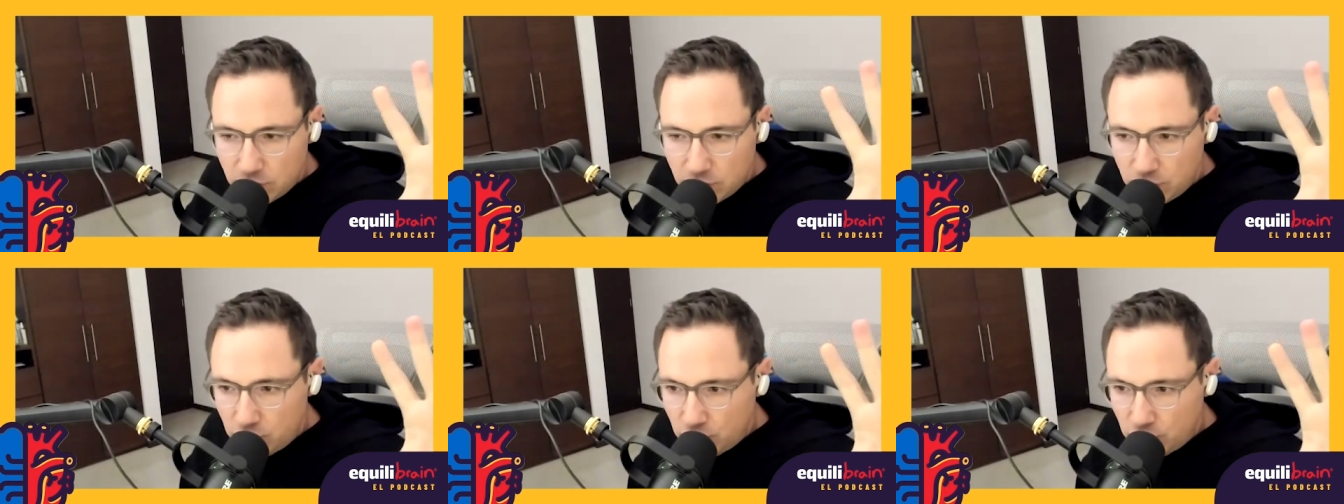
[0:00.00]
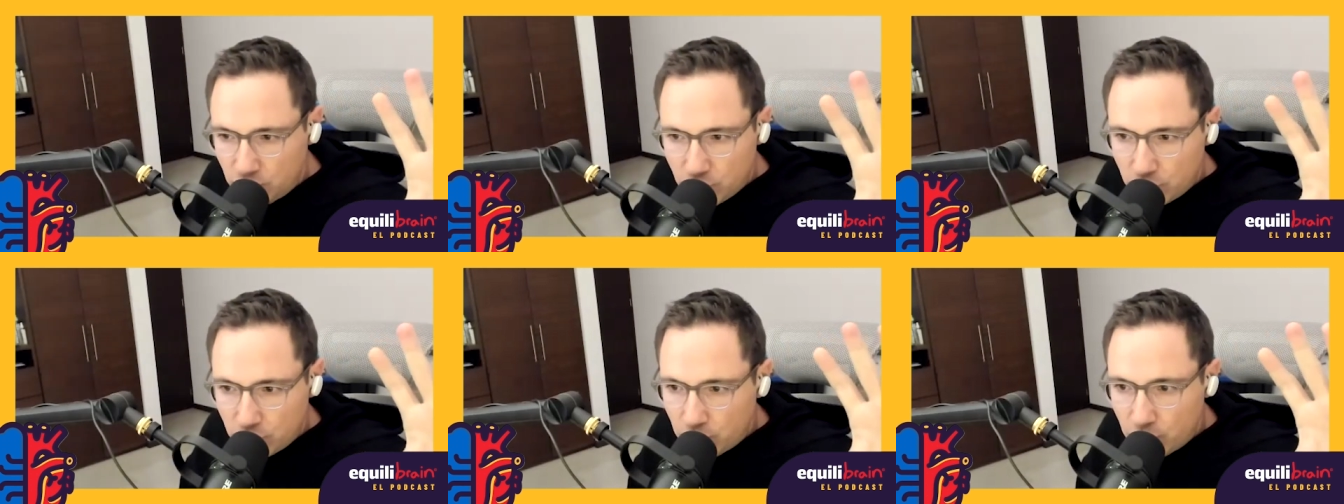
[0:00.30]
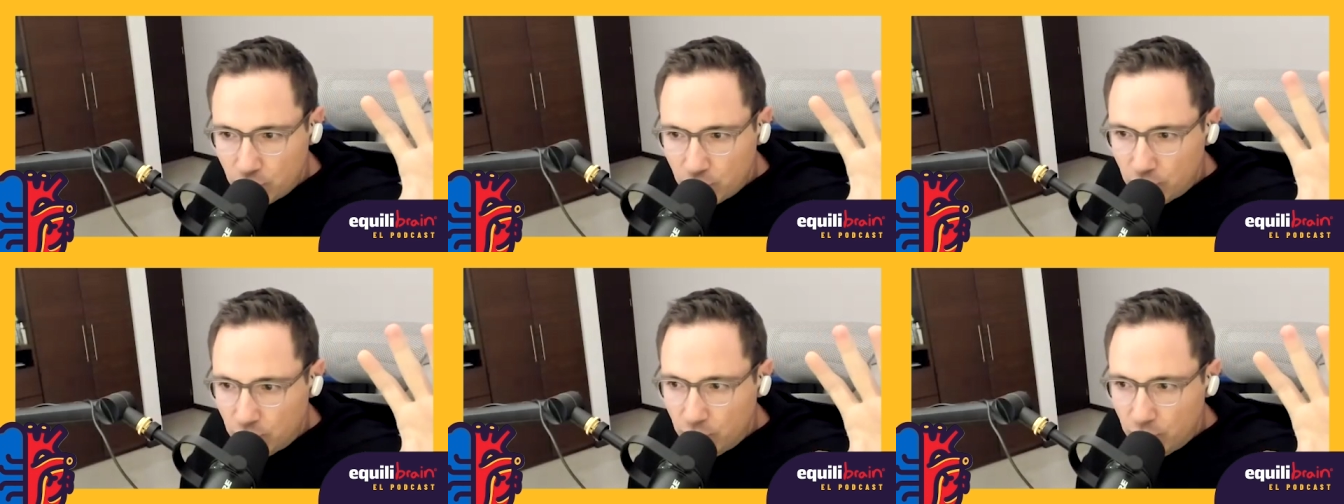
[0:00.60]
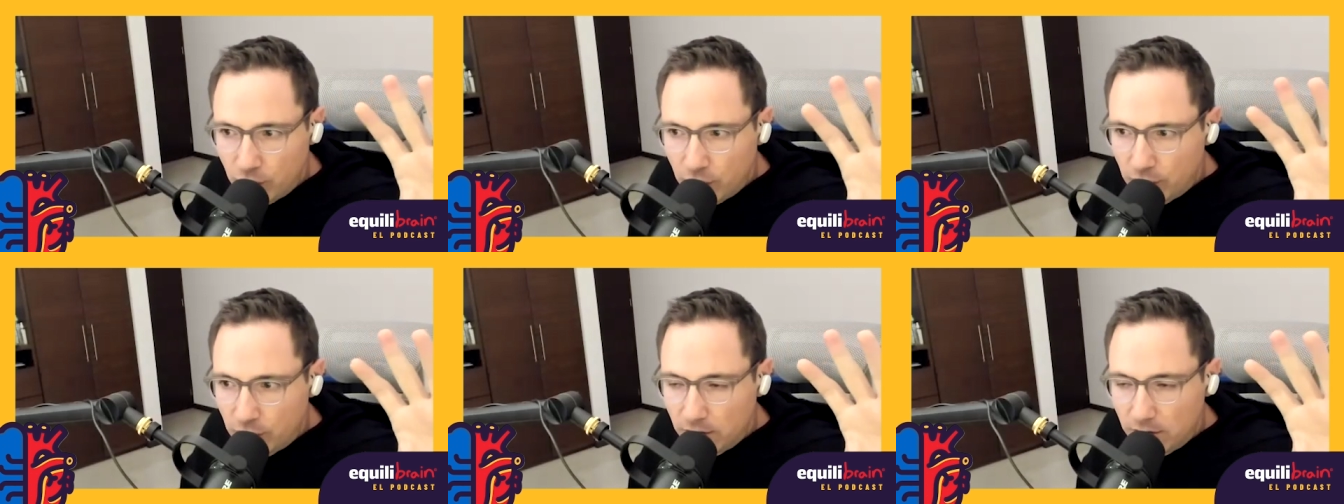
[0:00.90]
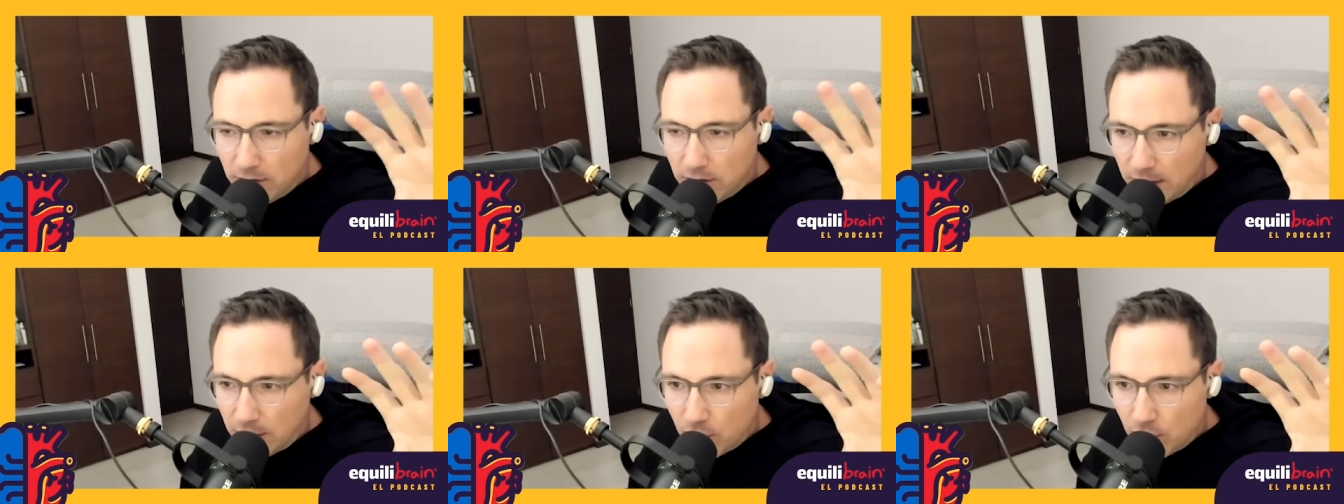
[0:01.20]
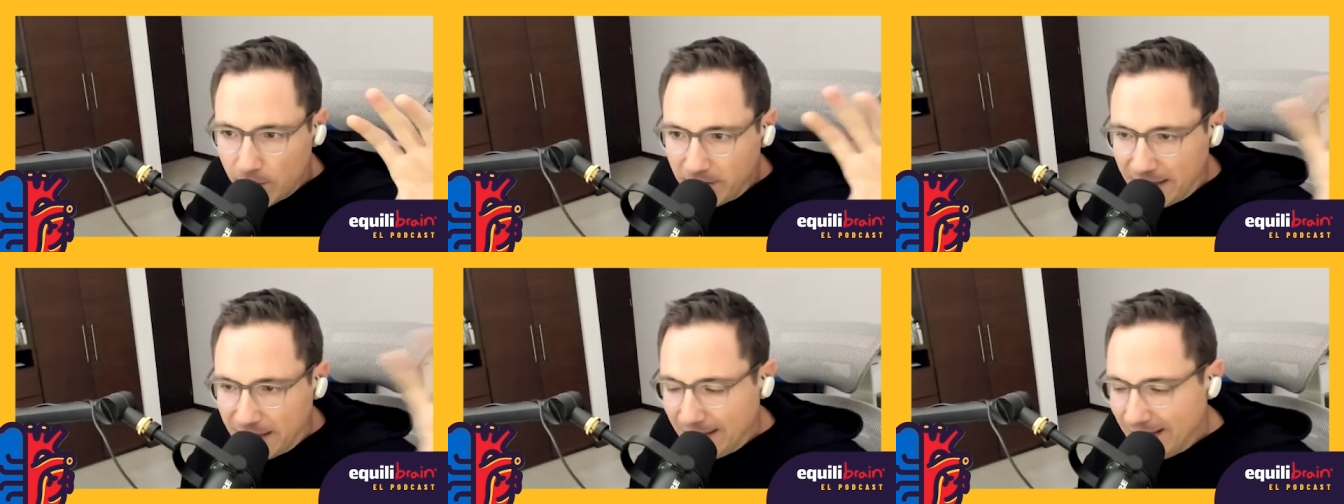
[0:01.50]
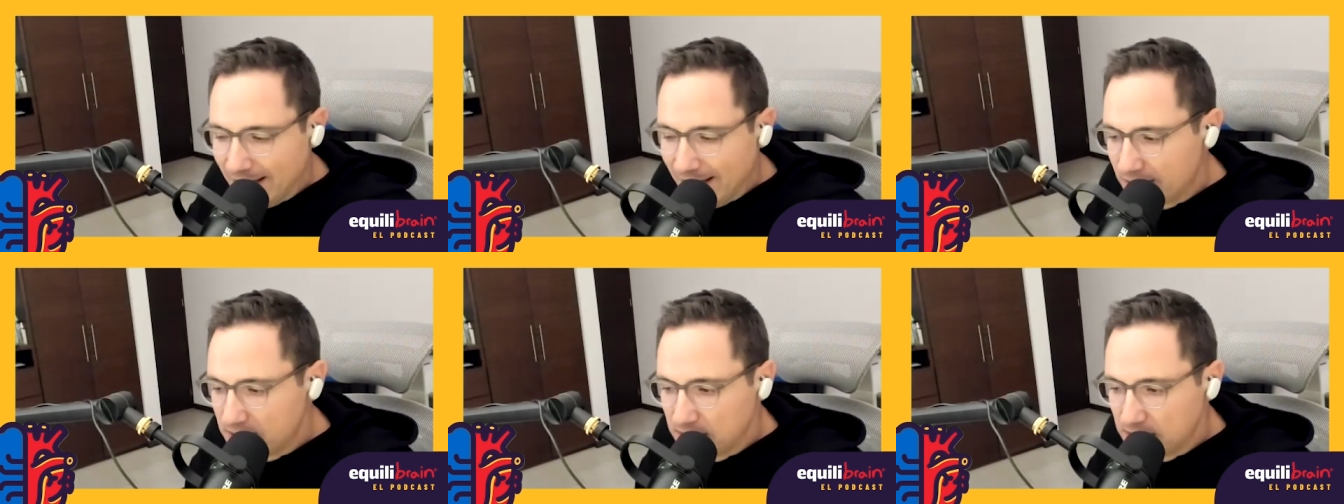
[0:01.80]
yo tengo
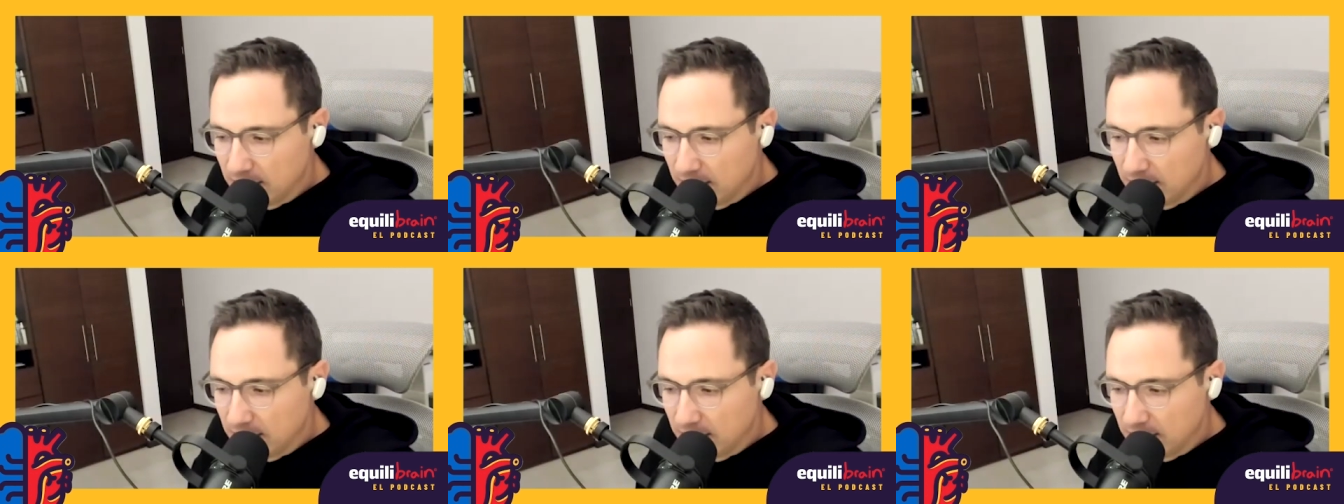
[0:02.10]
habilidades